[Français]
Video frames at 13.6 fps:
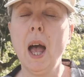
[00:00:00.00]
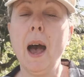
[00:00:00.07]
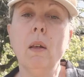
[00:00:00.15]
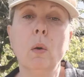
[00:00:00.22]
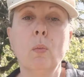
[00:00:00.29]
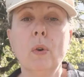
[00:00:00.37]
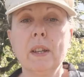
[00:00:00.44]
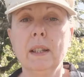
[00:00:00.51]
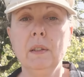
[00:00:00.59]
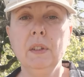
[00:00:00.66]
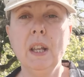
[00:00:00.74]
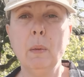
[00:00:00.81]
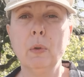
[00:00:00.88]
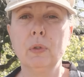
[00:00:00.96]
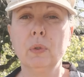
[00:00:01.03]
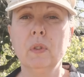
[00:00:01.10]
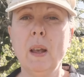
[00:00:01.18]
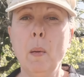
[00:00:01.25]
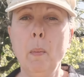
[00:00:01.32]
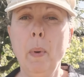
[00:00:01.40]
Alors moi, c'est évidemment ce
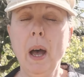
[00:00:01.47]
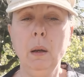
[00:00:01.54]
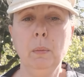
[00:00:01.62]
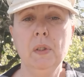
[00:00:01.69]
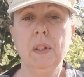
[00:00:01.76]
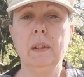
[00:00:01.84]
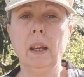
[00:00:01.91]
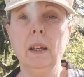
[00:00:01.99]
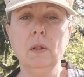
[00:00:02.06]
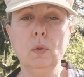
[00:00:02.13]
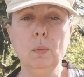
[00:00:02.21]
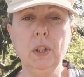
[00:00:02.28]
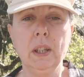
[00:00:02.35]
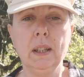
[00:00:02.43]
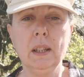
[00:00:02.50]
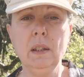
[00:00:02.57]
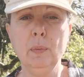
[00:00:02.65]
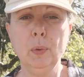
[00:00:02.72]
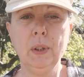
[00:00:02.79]
que ça me parle, mais c'est très subjectif.